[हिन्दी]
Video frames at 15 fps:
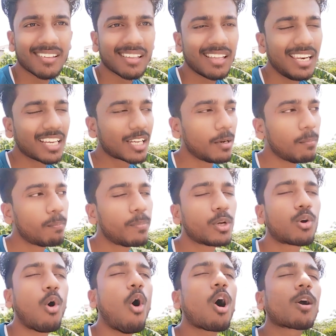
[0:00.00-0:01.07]
लेकिन
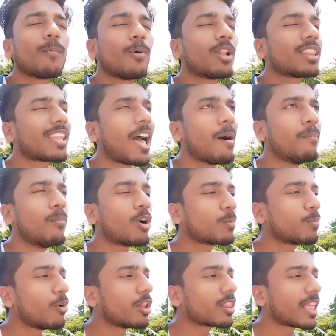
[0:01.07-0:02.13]
पिकॉक बोलता है मोर
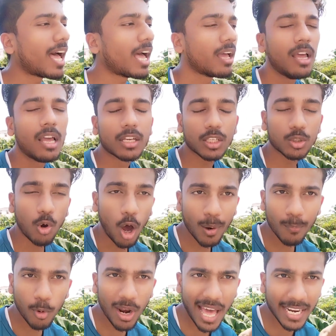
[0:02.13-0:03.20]
बोलता है कि कौन
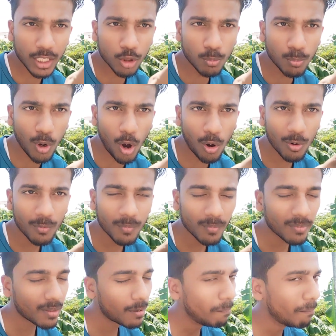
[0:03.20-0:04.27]
बोला रहे तुमको
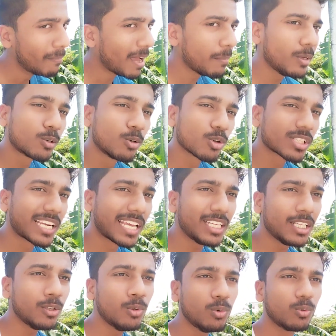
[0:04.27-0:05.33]
मैं भी खुश नहीं
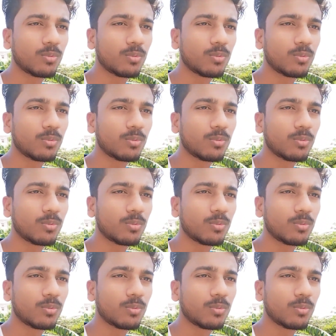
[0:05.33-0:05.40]
हूँ